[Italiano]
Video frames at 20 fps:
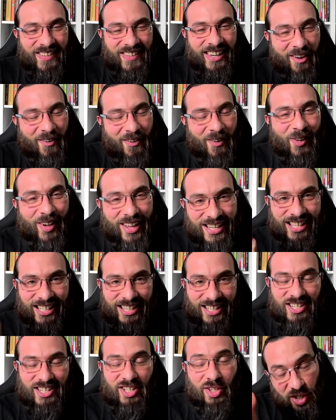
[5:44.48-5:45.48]
perché quello che sta
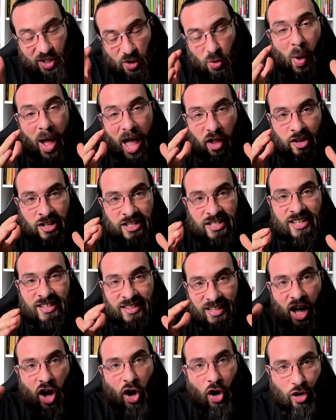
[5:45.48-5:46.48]
dicendo se tu hai
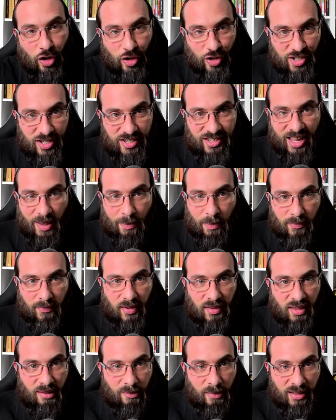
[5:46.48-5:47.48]
un'azienda oggi sai
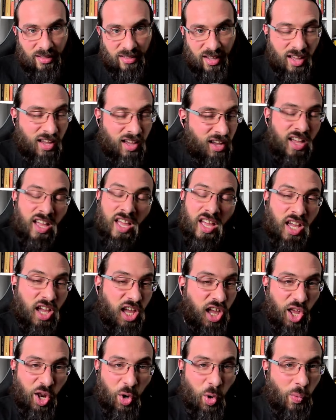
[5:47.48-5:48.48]
perfettamente
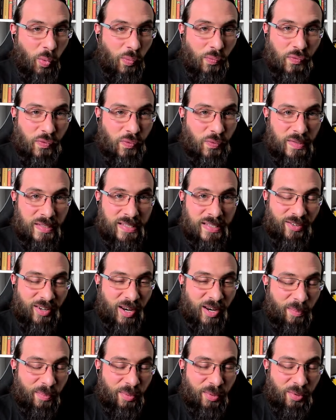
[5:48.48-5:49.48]
che non
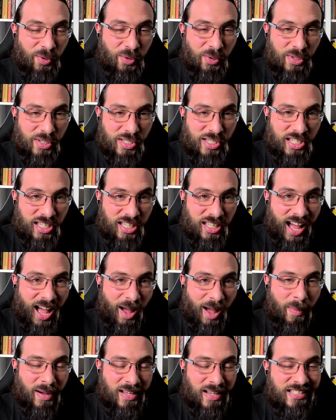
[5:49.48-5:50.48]
funziona più così
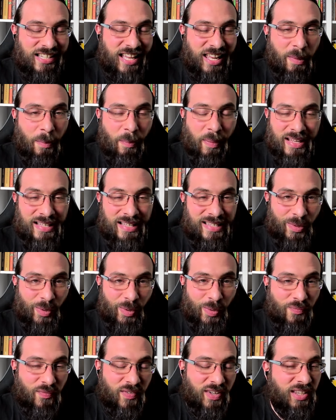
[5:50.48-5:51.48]
abbassare il prezzo
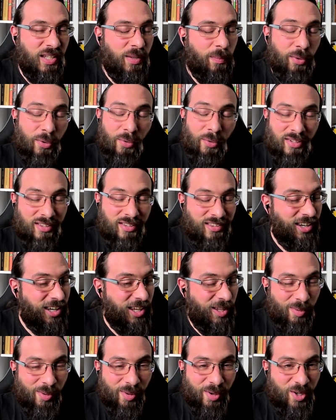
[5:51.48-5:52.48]
non vendi più il
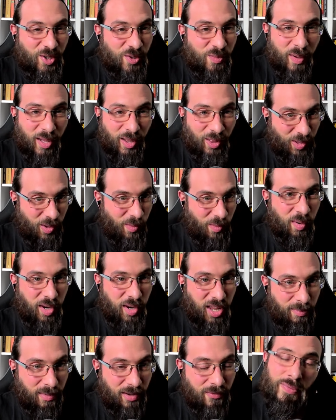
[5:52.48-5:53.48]
triplo rispetto a
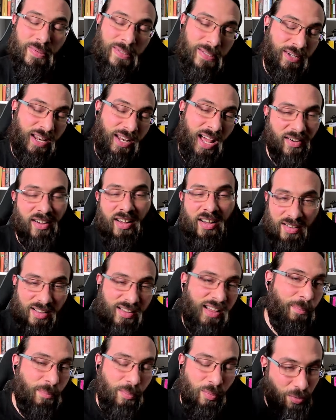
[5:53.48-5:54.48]
prima funzionava
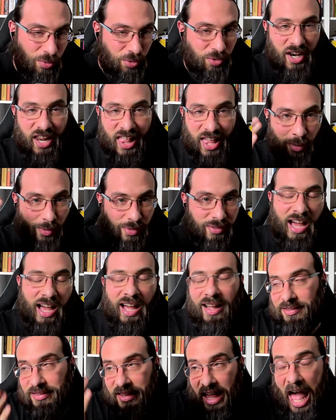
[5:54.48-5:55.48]
appunto negli anni
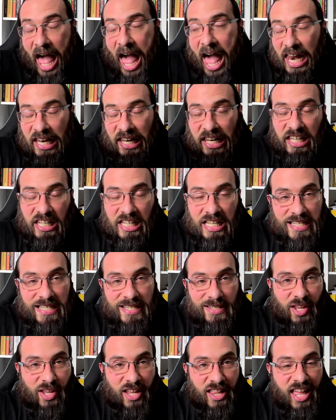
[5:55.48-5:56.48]
80
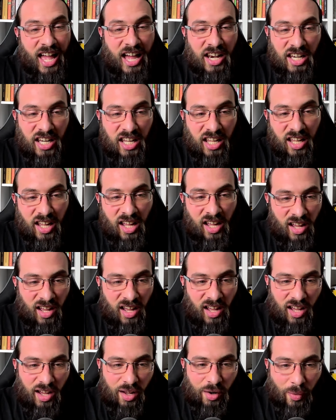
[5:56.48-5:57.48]
all'inizio degli anni
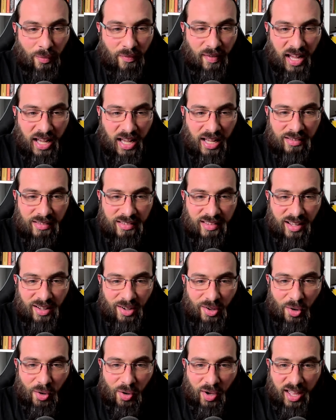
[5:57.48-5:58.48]
90
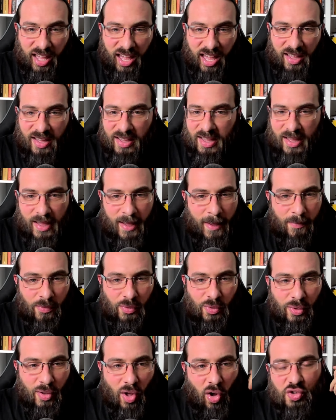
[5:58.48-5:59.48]
ok
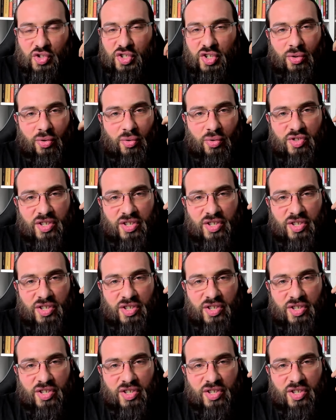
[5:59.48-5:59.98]
oggi non,